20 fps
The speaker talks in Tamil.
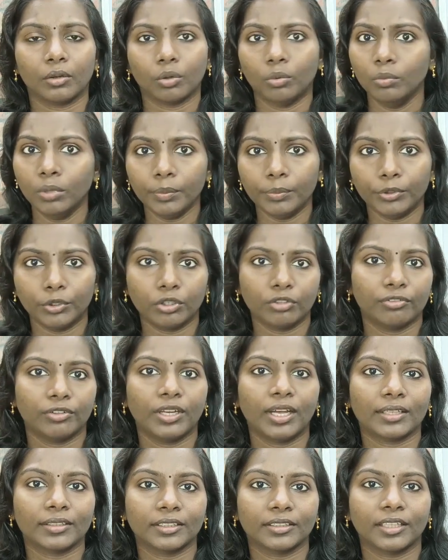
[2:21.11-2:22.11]
ரொம்ப
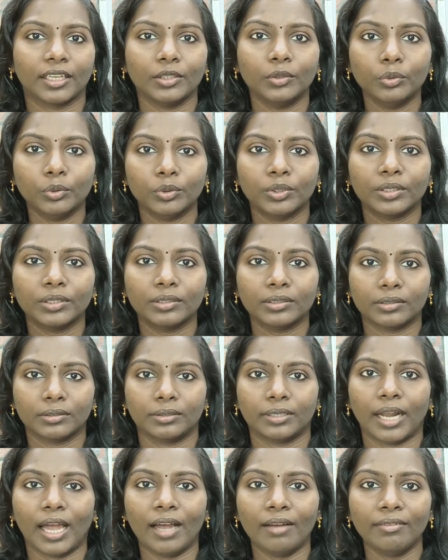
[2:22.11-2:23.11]
பியூட்டிஃபுல்லாக இருந்தது அதுவும்
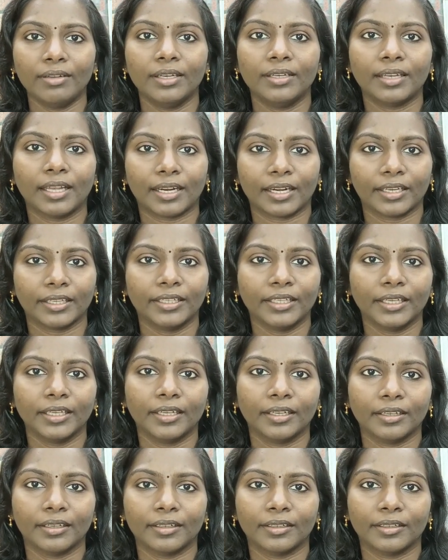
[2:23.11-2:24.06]
ட்ராவல் நிறைய